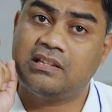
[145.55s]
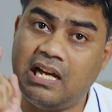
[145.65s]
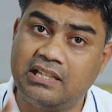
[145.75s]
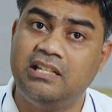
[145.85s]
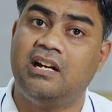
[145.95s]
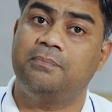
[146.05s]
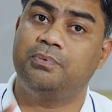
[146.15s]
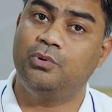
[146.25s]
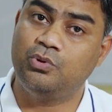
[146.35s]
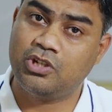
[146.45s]
ताकि आप
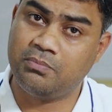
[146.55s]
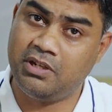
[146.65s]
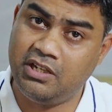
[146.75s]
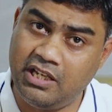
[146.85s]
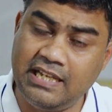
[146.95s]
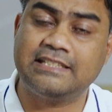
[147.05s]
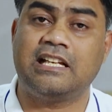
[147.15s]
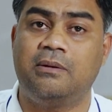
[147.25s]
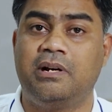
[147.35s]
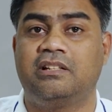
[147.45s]
फ्यूचर में एक
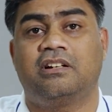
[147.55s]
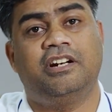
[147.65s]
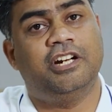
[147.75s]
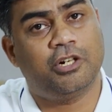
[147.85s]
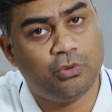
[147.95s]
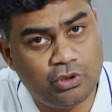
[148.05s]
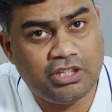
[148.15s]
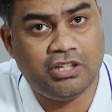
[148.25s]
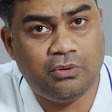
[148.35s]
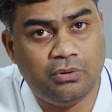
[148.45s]
साल बाद अगर इंटरव्यू
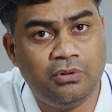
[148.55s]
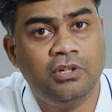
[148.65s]
देते हो